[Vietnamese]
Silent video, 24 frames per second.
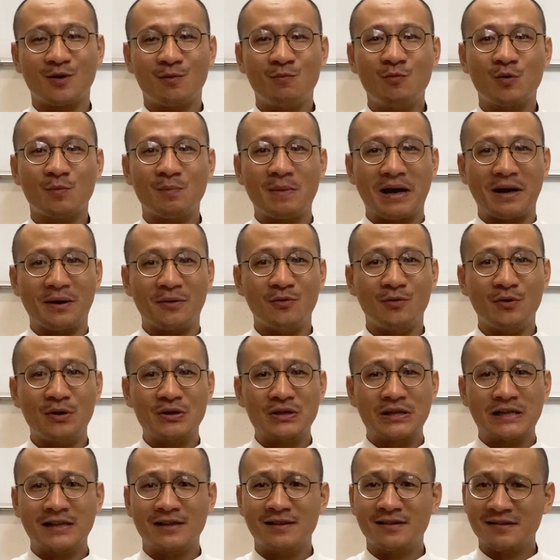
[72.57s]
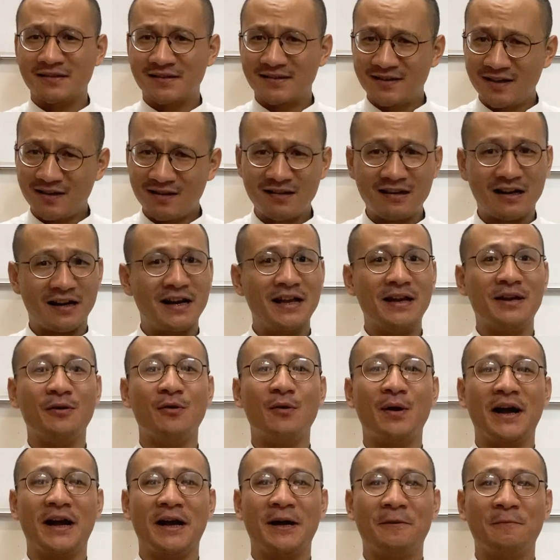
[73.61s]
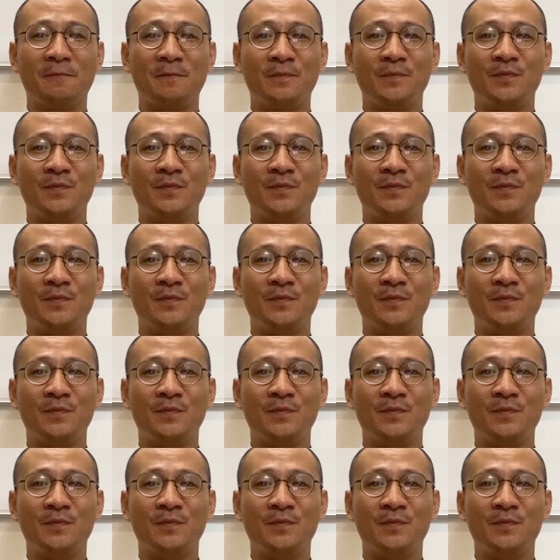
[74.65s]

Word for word: có một bà nội trợ rất là đành đoàng.